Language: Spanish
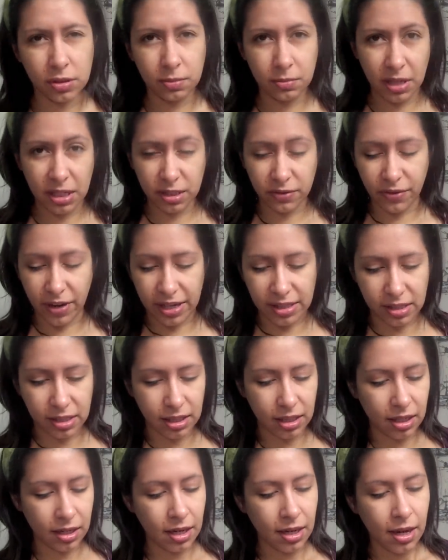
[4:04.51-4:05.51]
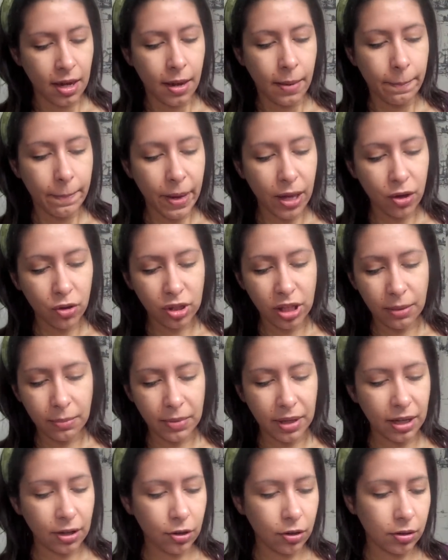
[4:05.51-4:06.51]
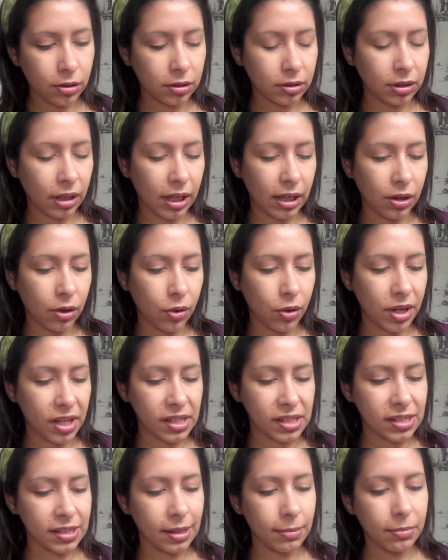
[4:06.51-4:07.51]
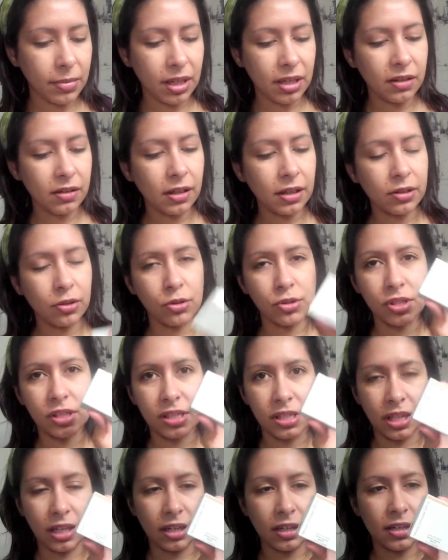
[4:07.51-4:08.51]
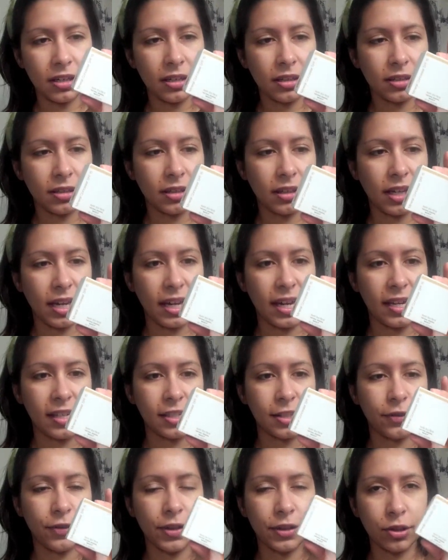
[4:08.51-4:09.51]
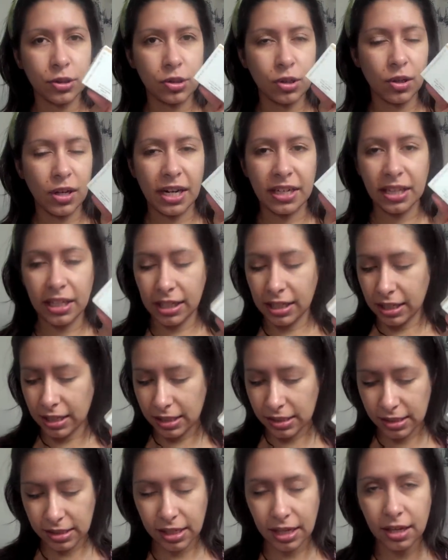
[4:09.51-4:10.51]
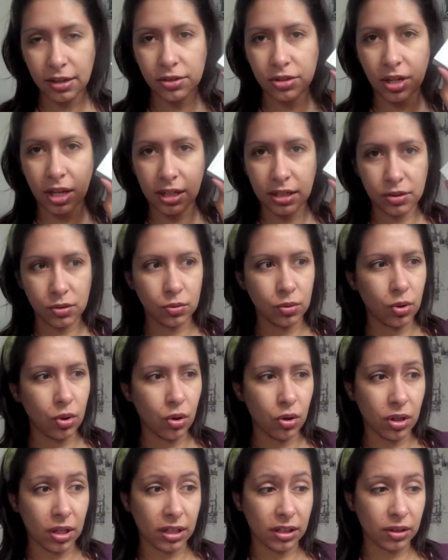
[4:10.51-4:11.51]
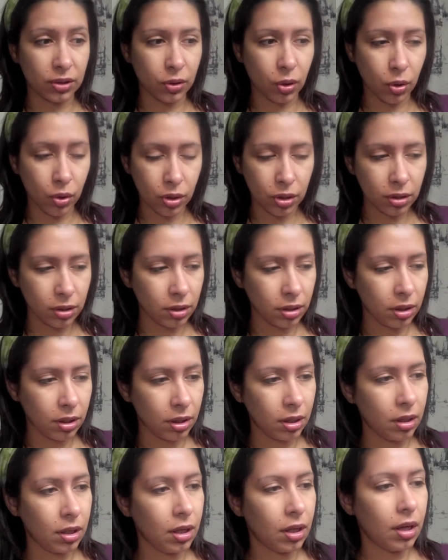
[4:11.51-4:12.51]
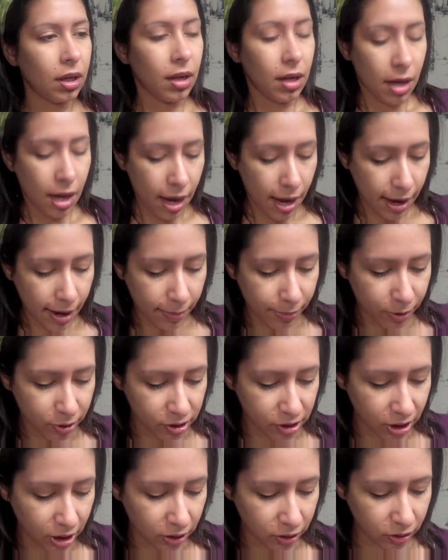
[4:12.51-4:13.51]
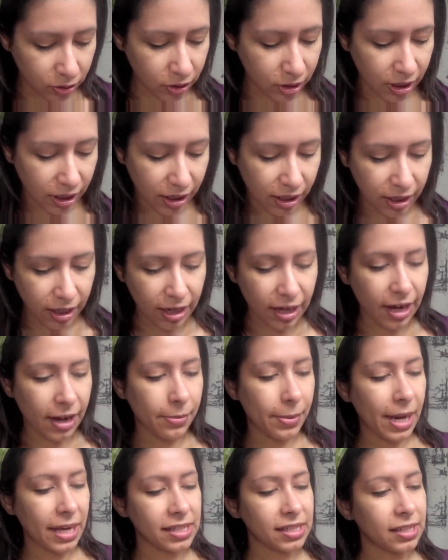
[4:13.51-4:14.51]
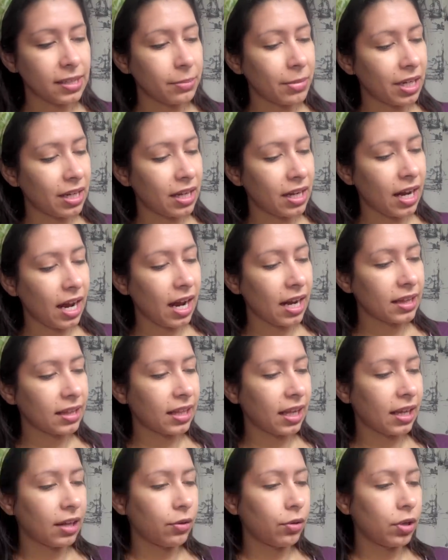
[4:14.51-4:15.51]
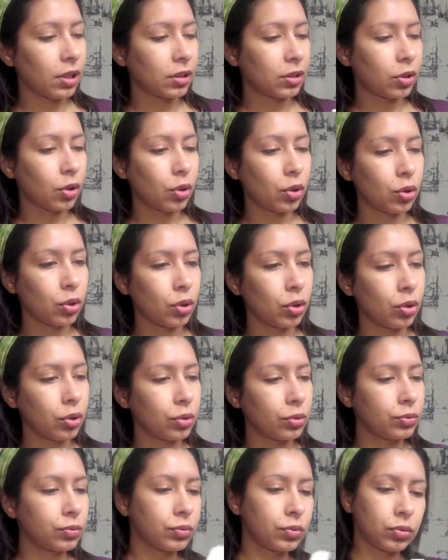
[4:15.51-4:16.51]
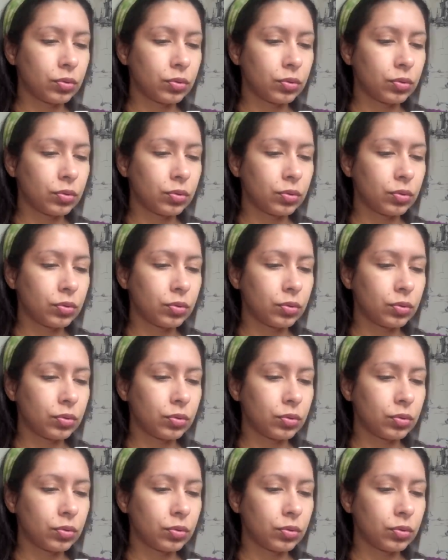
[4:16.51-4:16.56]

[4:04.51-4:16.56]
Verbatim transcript: más fácil. Pero también tengo este Mineral Concealer, que es filtro solar de 15, o sea que es un corrector. Ah, por cierto, en, en la base mineral tengo el tono...